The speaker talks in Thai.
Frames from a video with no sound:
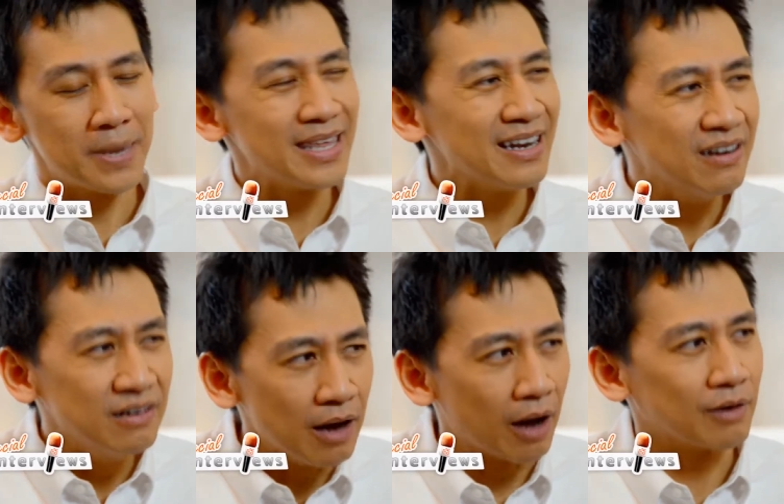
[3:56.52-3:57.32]
ไม่ได้
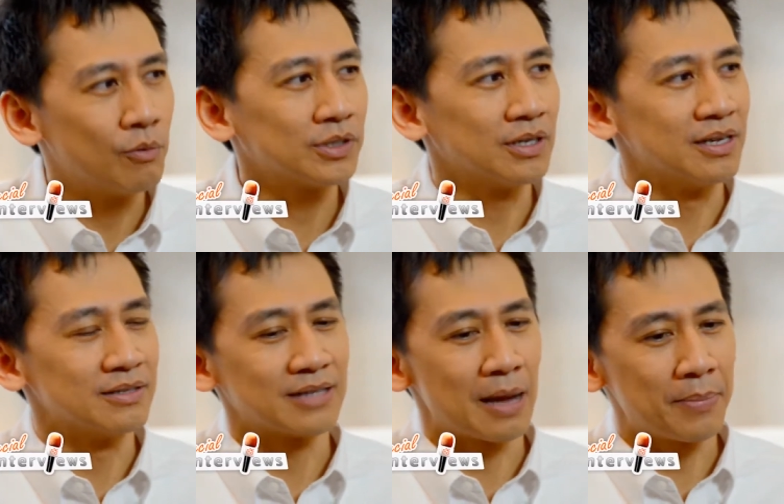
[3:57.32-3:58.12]
เลือกว่าจะเรีย
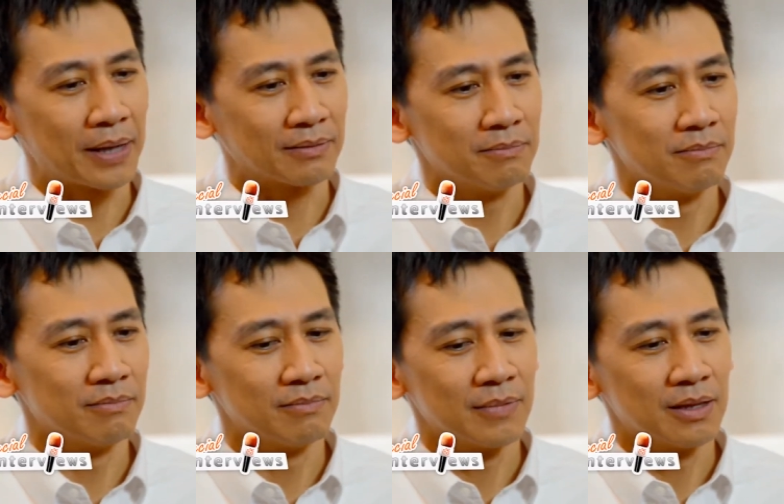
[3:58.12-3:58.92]
นสาปัต
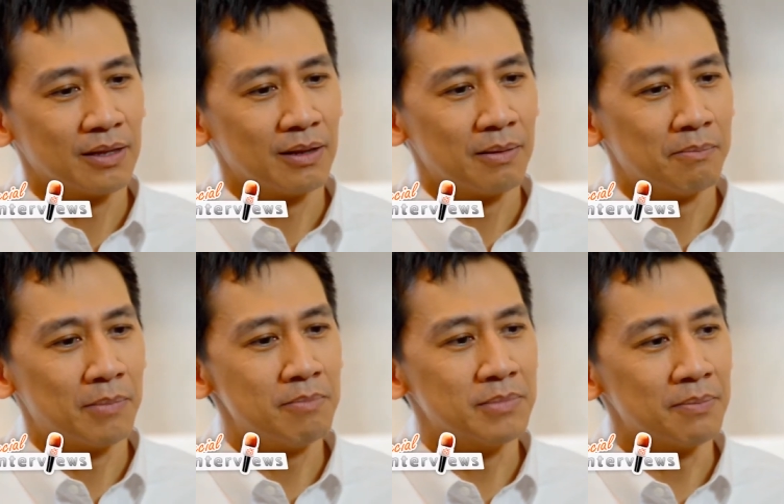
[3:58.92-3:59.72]

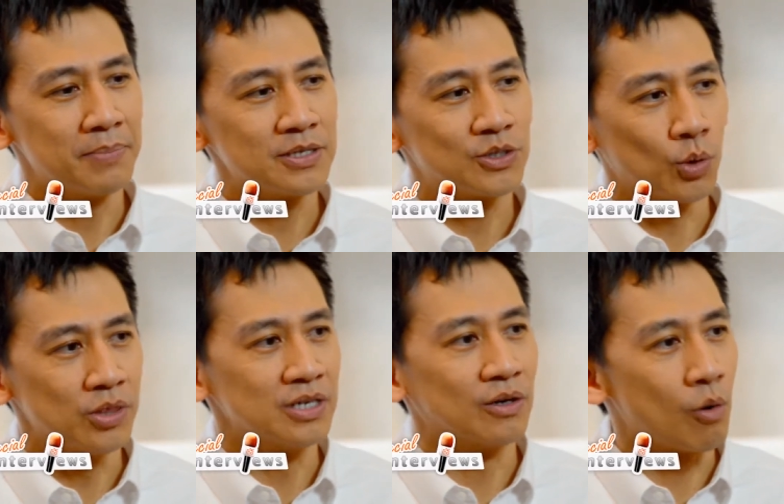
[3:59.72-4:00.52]
มันเหมือนเป็นส่ว
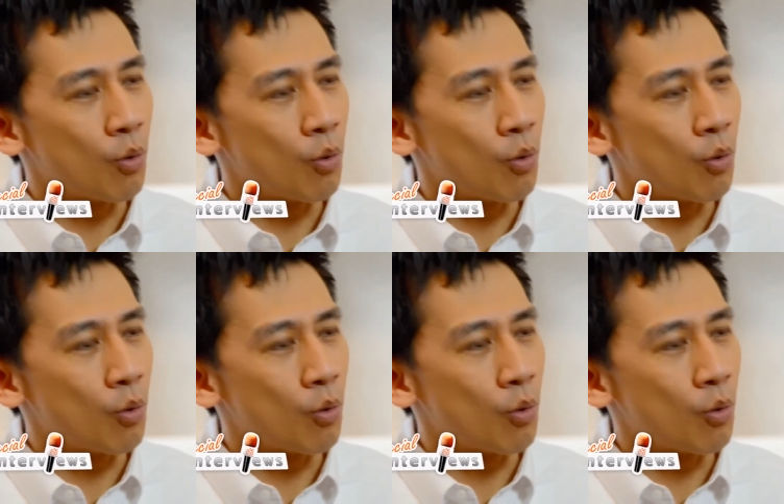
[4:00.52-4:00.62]
นหนึ่งข